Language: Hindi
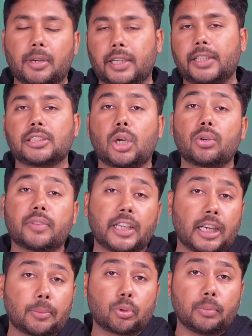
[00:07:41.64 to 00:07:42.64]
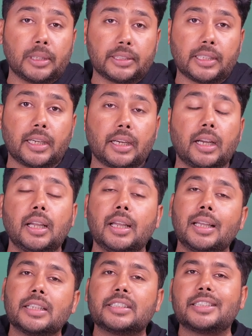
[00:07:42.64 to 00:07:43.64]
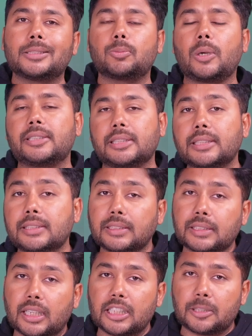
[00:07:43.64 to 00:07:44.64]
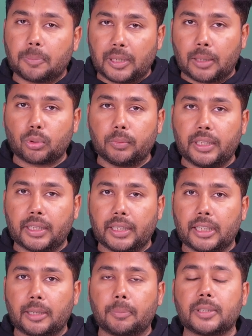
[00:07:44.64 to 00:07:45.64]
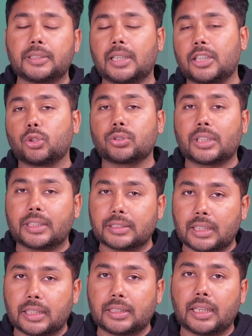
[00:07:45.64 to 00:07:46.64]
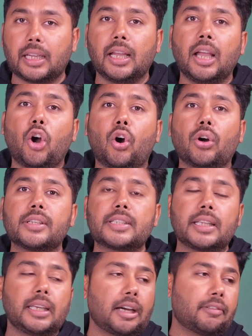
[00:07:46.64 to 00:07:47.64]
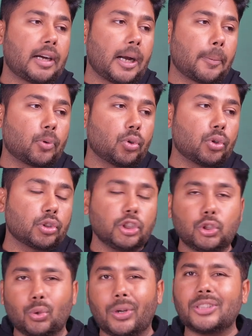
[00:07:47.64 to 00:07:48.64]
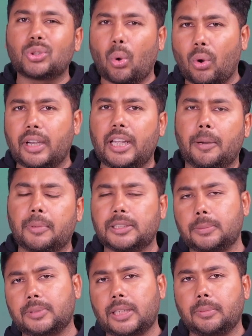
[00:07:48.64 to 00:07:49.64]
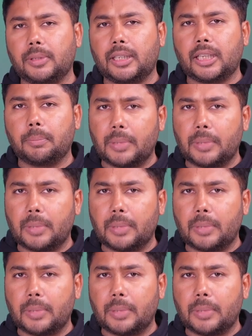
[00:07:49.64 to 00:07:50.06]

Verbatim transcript: बाकी डिस्काउंट वगैरह आपको मिल जाएगा 6.6 इंच का डिस्प्ले आपको मिलेगा यहाँ पर चार चौंसठ के साथ है और इसके अलावा आपको यूनिसॉक का यहाँ पर चिपसेट मिलेगा